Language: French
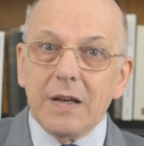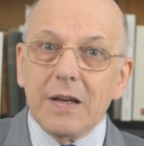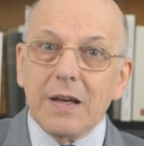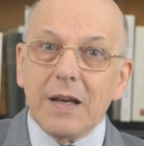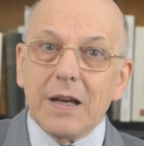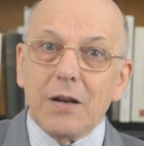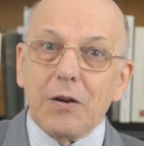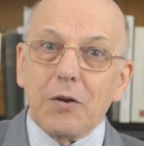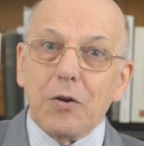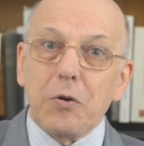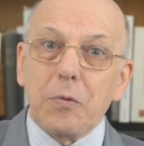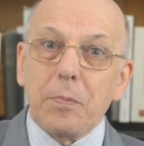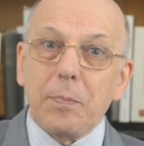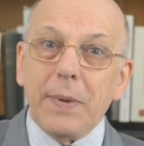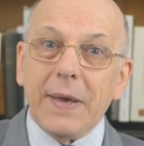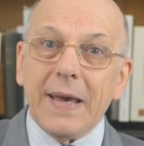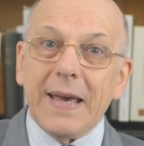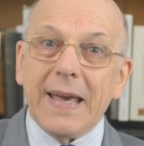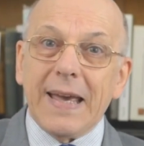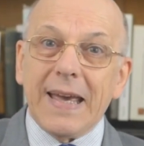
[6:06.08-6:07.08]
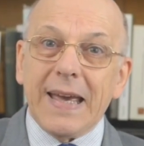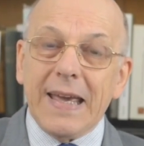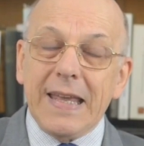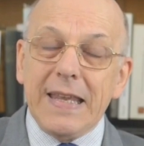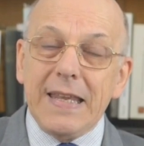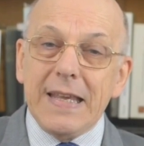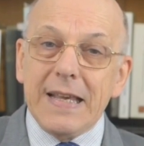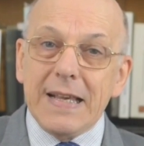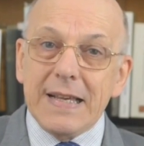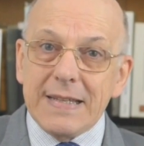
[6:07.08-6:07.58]
Alors le père
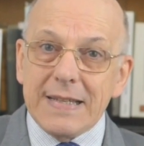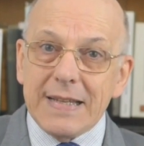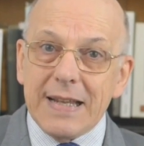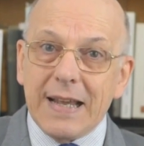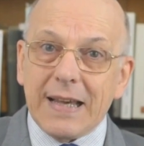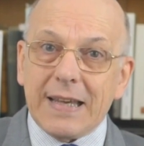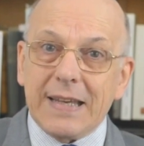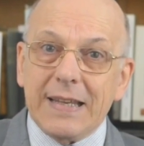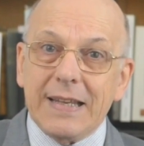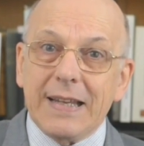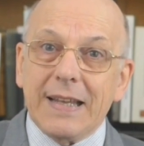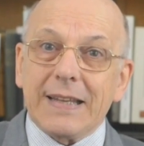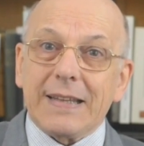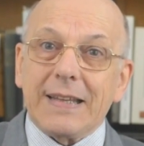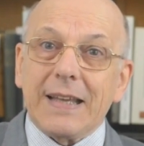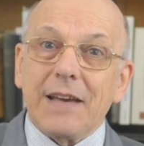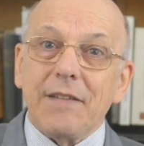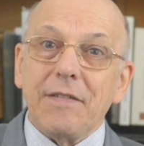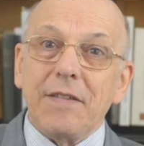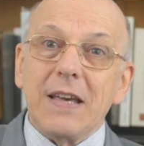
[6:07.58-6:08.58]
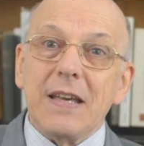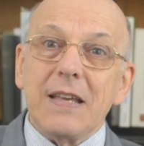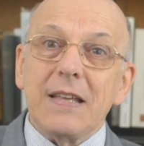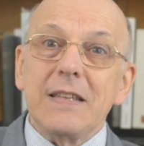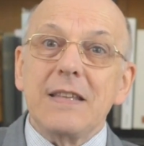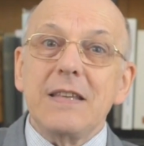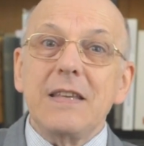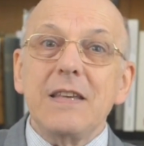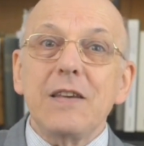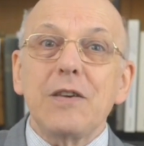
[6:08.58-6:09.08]
Régnier, c'est là qu'il intervient,
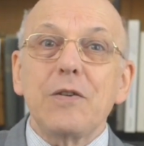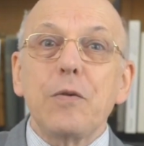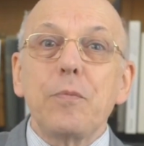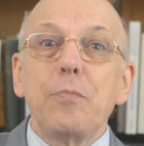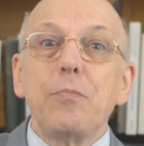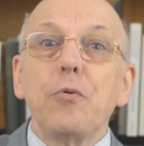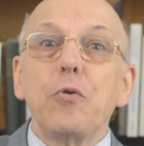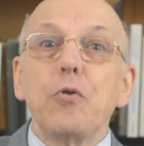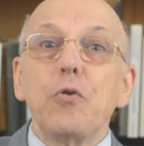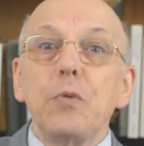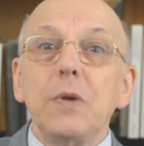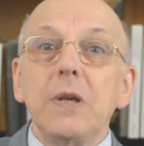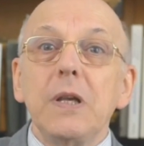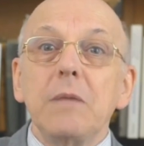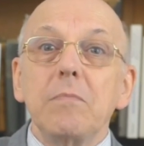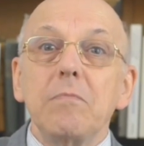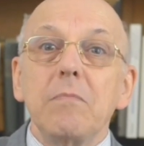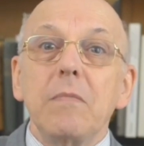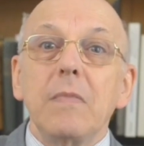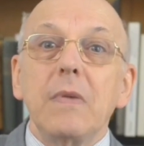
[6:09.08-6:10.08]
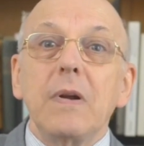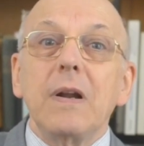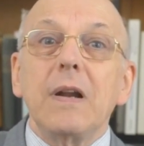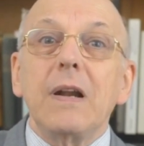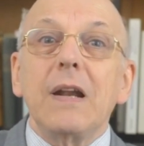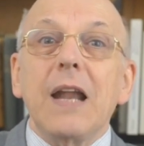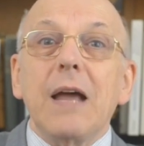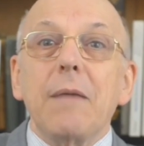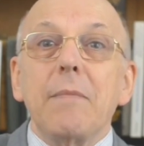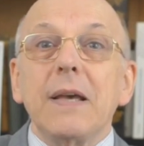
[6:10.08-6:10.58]
dit que pour lui,
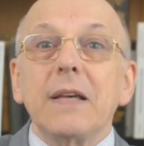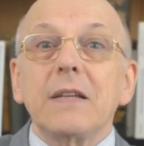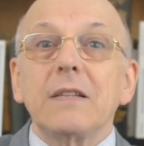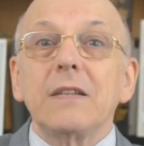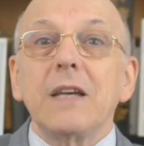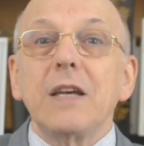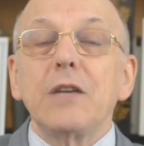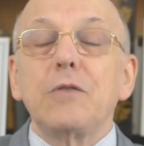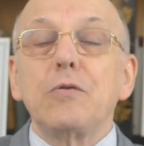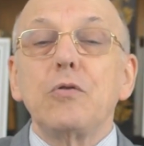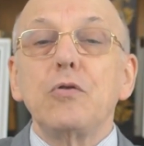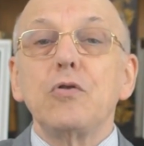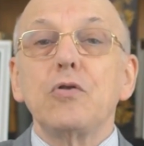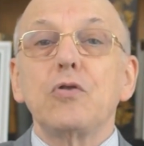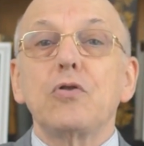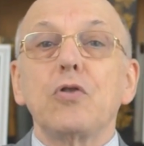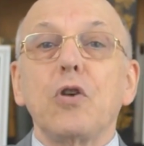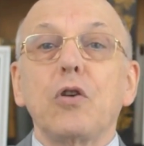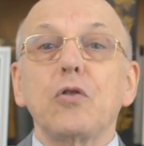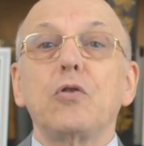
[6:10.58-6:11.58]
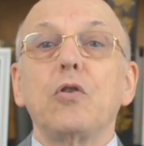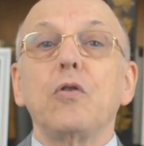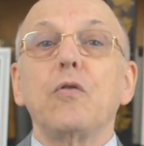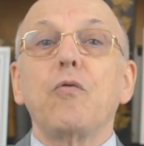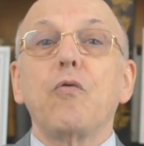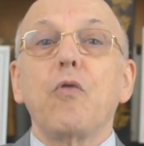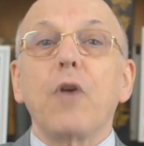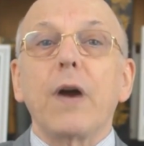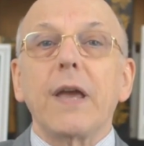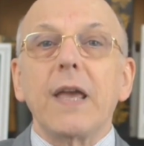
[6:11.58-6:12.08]
la messe est une sorte de
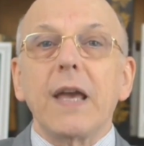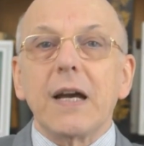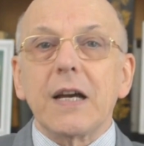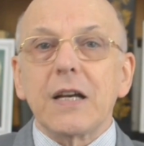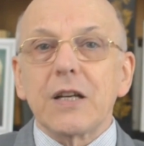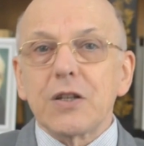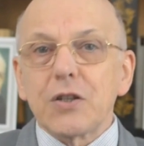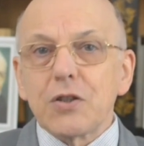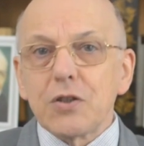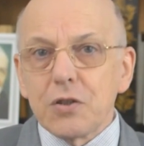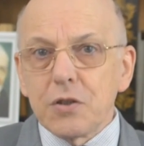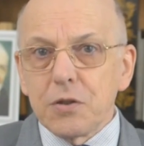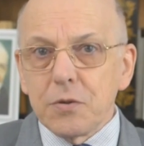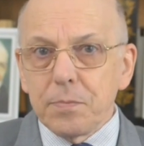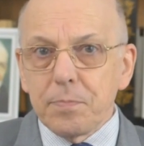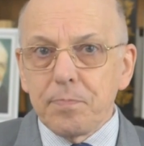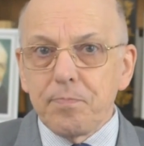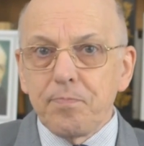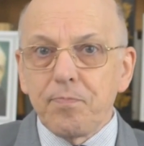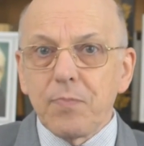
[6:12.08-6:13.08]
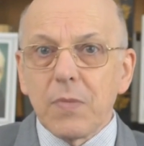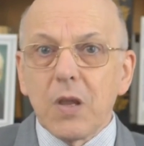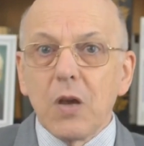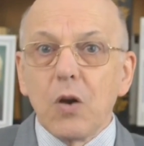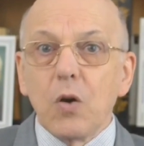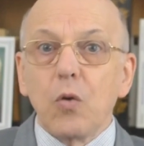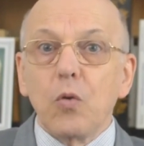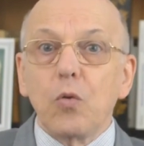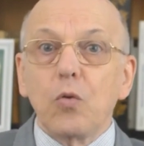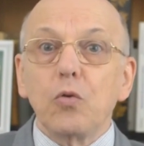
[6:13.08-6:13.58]
voyage
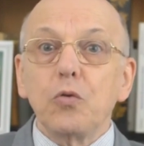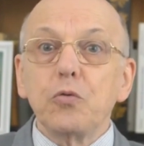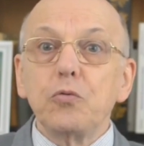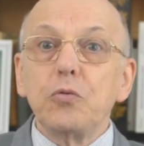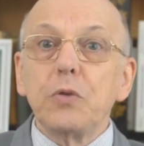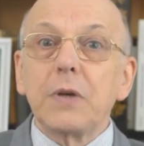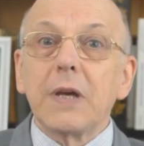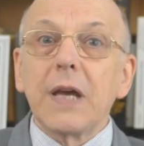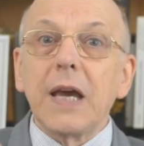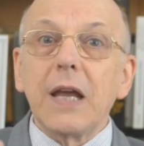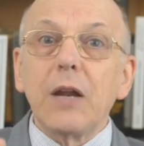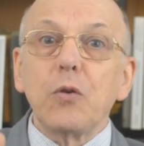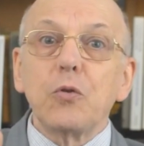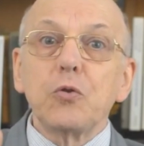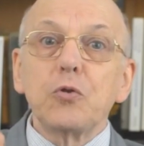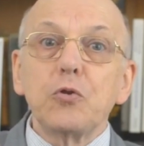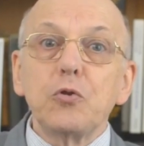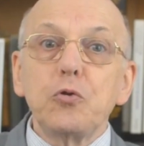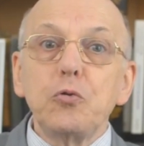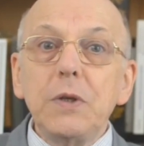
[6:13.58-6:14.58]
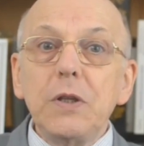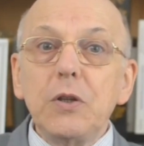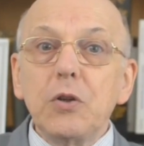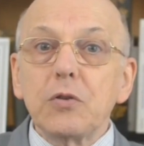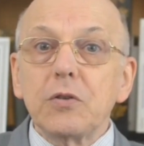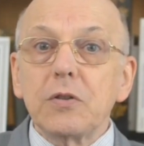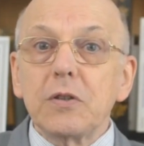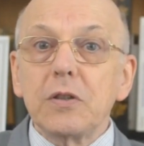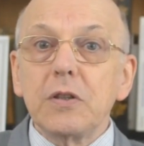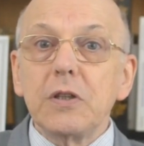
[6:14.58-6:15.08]
au cours duquel on suit
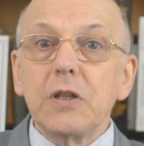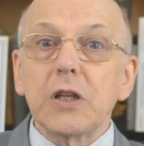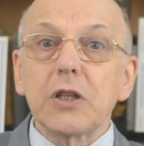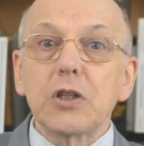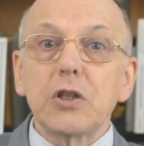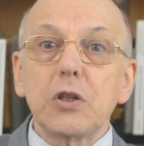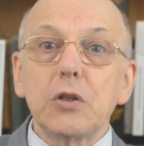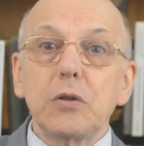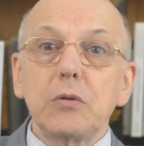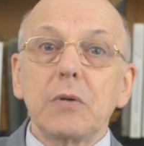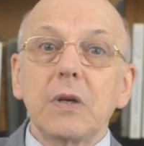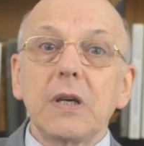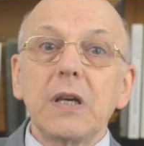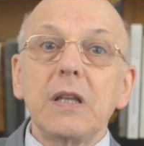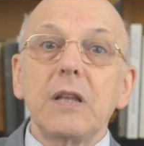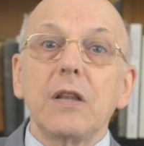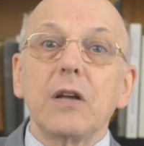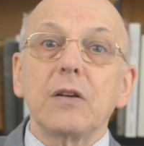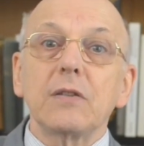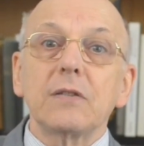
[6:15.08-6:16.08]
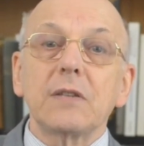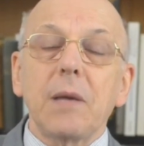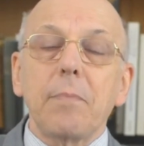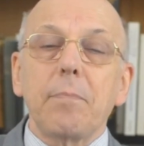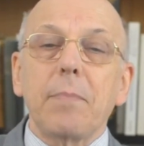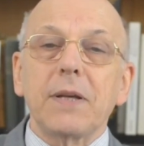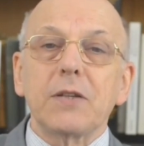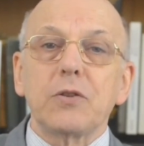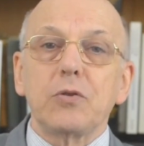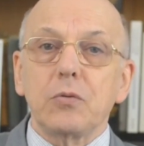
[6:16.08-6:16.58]
notre Seigneur Jésus-Christ dans sa
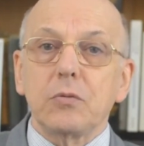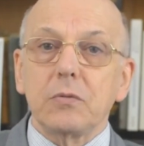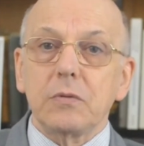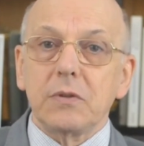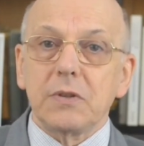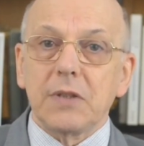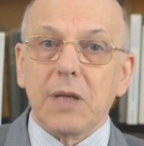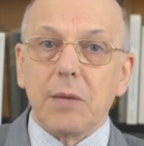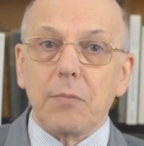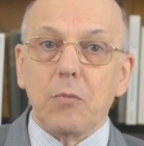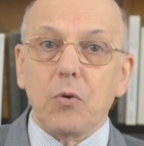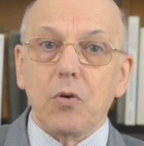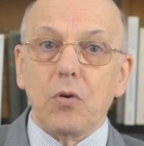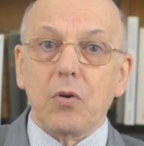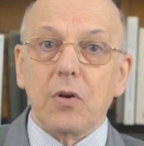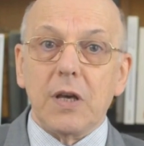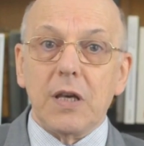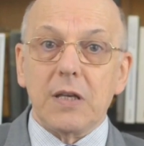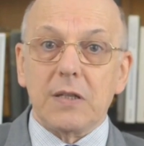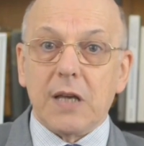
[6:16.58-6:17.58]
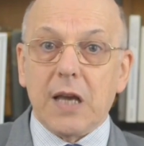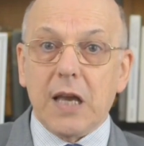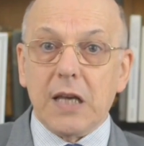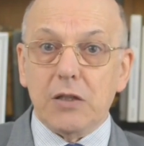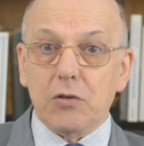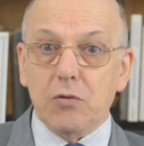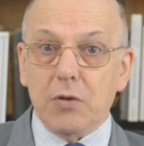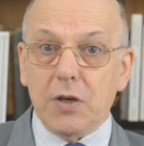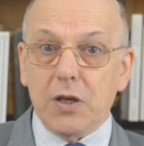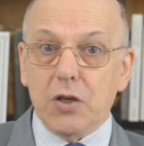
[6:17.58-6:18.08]
passion, sa mort et sa
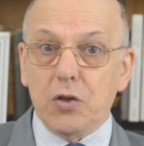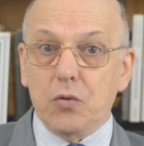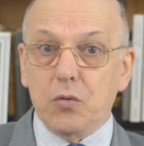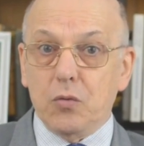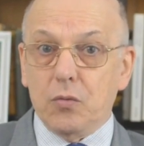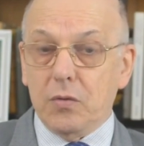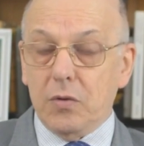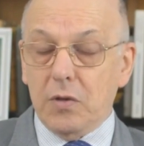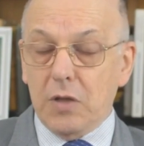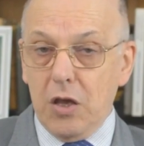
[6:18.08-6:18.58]
résurrection.